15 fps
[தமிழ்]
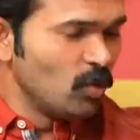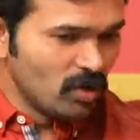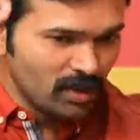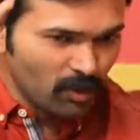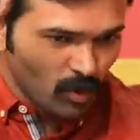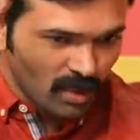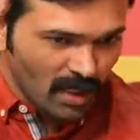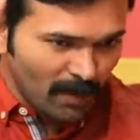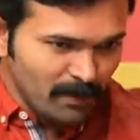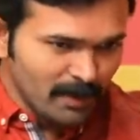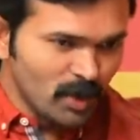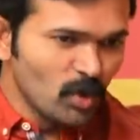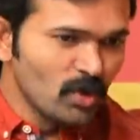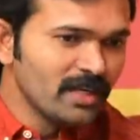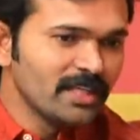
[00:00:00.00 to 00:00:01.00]
ஒரு ஒரு
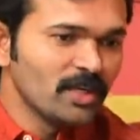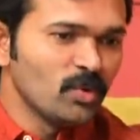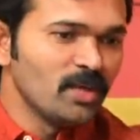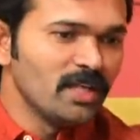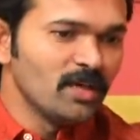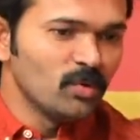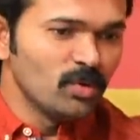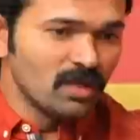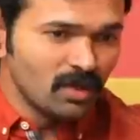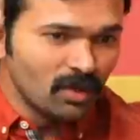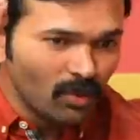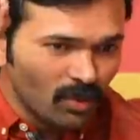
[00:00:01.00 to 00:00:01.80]
நம்பிக்கையோடு நிற்கக்கூடிய ஒரு